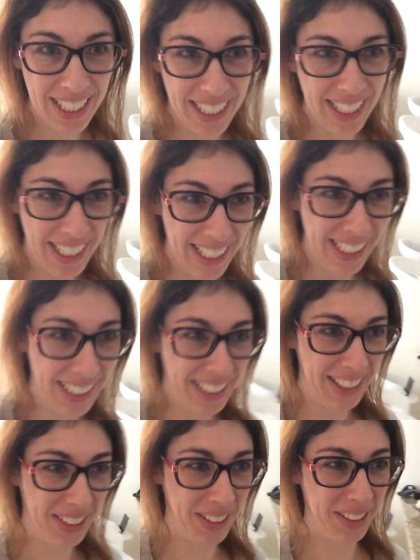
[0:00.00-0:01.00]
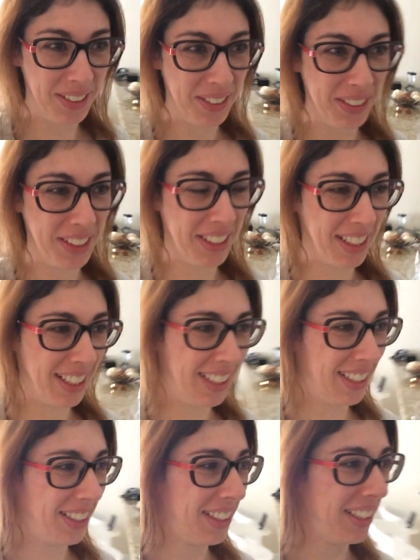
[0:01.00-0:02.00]
Deixa eu ver se eu tenho
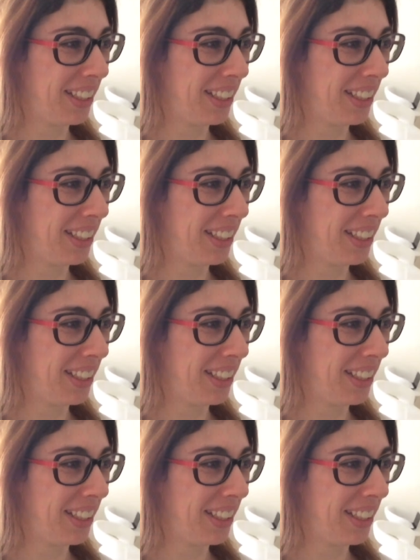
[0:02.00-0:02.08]
dignidade.